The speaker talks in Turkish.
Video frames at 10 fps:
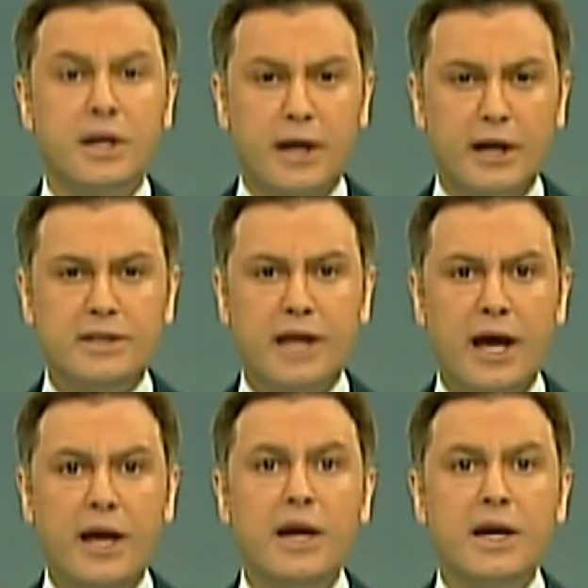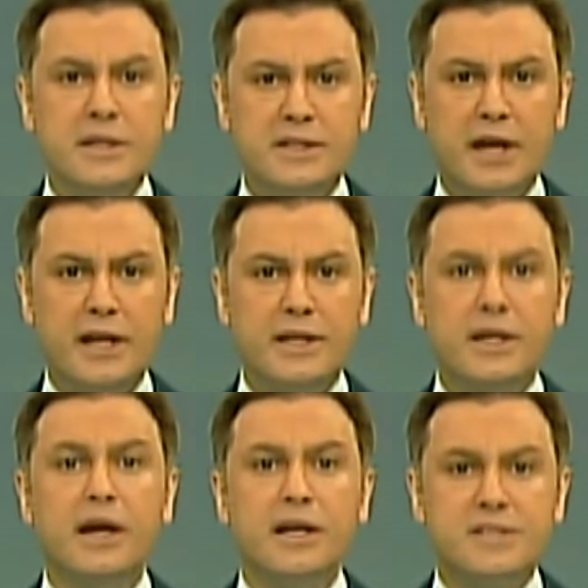kalite,
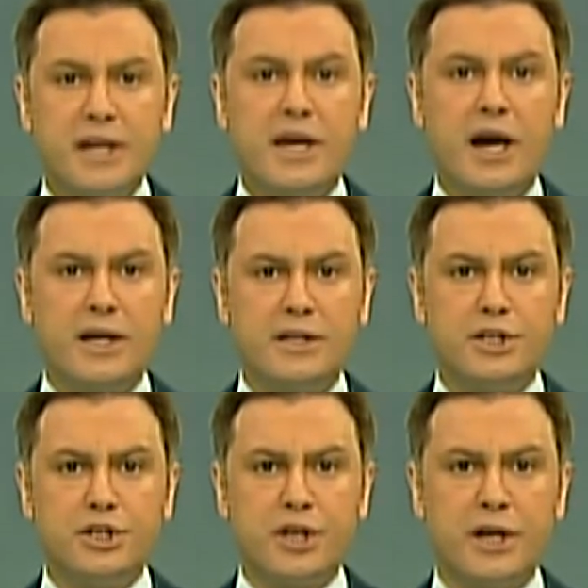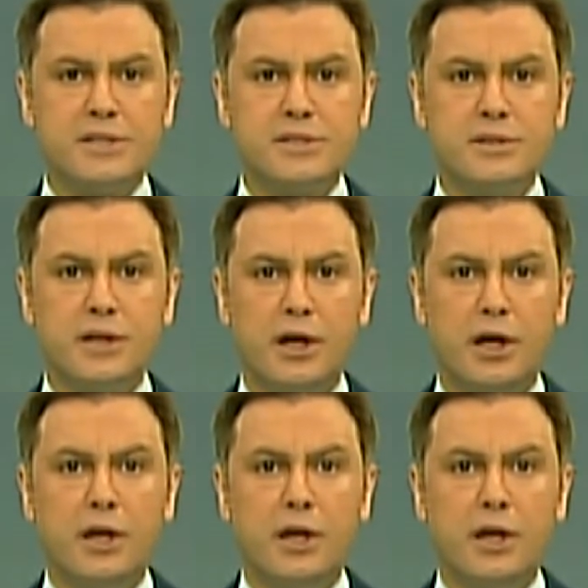nitelik, zeka getireceğiz.''